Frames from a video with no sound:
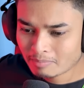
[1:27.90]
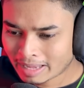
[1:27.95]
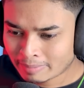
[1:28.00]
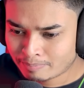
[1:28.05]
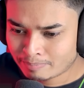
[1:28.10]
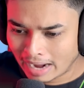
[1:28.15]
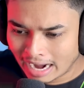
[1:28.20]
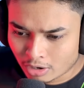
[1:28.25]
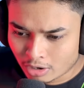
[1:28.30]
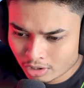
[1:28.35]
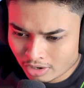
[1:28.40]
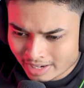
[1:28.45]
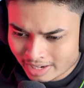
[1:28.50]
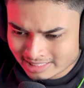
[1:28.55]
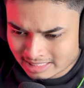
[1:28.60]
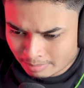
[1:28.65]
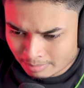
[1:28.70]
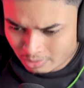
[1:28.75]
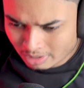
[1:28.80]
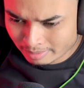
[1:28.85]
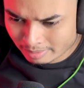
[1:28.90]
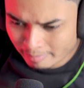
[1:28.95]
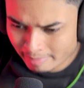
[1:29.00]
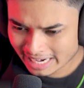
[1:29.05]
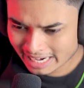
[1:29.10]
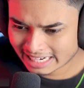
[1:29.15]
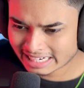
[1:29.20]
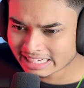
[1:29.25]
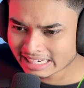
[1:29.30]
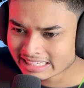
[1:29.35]
ভাই পাগল হয়ে যাবো আমি
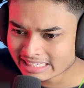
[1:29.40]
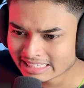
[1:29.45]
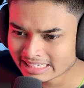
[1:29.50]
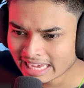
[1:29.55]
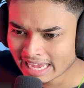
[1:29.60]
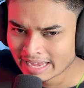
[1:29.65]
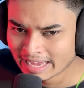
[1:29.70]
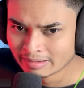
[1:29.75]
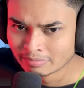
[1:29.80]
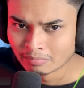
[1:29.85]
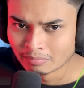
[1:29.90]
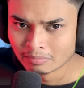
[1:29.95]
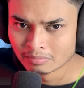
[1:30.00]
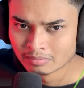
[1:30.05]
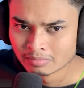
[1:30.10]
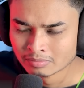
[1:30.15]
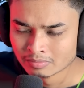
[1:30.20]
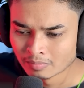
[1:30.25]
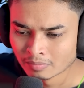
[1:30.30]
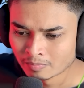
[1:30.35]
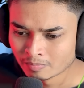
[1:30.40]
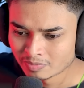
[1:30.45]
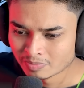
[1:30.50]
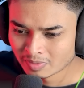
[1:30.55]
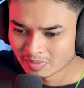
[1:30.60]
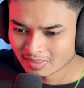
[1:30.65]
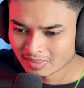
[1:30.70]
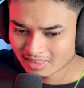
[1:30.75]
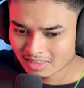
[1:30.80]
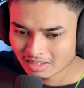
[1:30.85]
ভাই এটা কি গেম
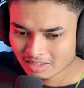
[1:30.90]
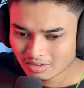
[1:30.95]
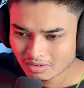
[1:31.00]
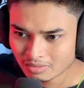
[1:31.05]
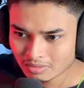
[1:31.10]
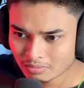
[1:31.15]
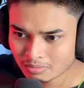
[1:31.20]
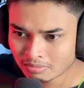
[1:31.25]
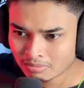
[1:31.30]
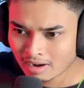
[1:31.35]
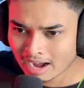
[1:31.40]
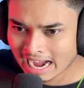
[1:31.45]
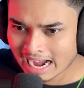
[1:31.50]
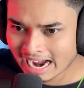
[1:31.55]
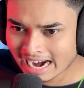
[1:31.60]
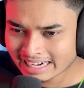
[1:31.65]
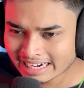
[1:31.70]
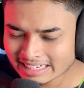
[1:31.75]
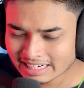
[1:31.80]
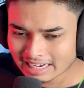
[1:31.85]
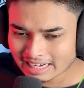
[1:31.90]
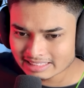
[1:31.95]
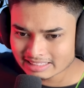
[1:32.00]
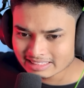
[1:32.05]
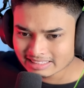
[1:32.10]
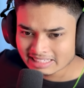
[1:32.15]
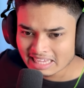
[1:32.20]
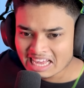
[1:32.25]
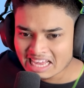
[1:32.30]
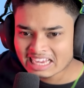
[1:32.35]
হোয়াট
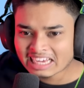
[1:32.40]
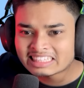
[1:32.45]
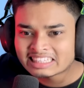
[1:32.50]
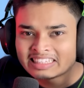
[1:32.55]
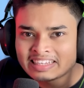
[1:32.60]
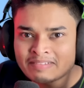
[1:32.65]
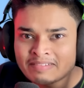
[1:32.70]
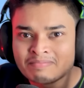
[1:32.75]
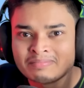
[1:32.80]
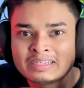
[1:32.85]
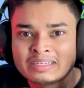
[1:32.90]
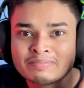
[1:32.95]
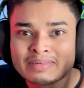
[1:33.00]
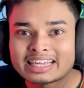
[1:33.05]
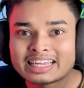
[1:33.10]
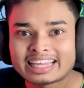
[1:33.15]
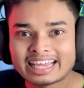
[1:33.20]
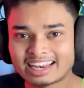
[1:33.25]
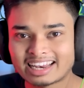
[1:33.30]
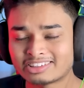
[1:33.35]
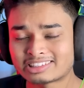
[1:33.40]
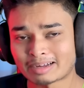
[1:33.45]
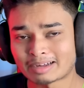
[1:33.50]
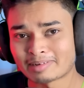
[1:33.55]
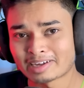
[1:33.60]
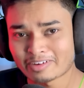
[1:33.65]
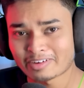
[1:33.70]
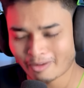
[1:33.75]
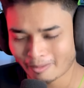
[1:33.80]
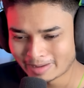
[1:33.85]
কে কে দি মিমিক খেলেছো
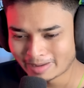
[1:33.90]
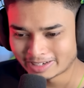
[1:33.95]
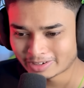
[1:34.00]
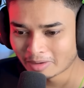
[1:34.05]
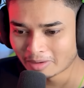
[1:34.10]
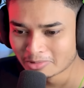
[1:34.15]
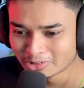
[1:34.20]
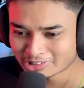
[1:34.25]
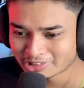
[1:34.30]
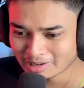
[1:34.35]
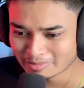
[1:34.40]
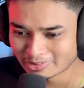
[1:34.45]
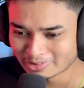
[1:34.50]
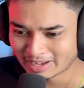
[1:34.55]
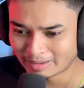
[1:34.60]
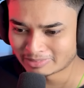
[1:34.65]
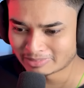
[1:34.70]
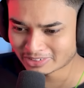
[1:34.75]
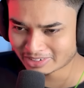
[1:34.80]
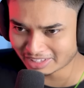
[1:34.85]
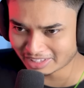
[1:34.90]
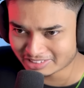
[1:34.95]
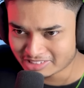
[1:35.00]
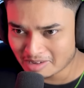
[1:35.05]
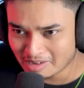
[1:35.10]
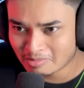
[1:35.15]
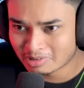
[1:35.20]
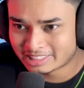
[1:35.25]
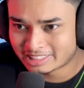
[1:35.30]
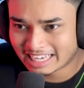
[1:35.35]
আমাকে কমেন্ট অবশ্যই বলো আমি তো
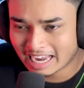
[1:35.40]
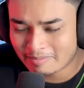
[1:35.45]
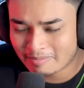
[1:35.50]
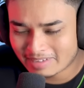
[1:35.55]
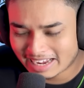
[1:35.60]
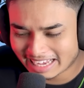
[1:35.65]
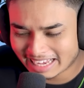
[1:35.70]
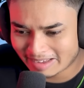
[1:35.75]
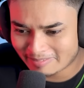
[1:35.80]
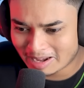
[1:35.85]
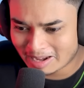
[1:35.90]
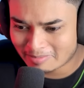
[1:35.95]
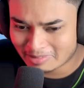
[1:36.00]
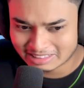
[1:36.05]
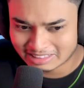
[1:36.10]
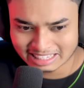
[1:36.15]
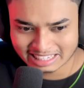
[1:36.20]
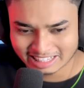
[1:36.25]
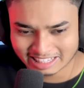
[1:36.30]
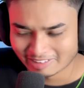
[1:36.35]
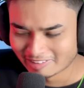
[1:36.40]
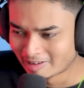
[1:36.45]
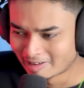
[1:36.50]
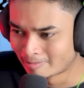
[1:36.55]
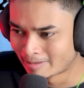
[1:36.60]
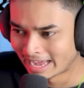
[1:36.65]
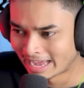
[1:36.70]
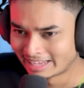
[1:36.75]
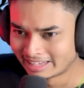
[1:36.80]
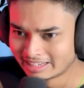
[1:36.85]
কিছুই বুঝলাম না গেমের মধ্যে কি হলো
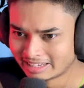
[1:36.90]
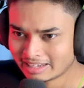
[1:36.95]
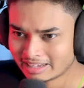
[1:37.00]
ভাই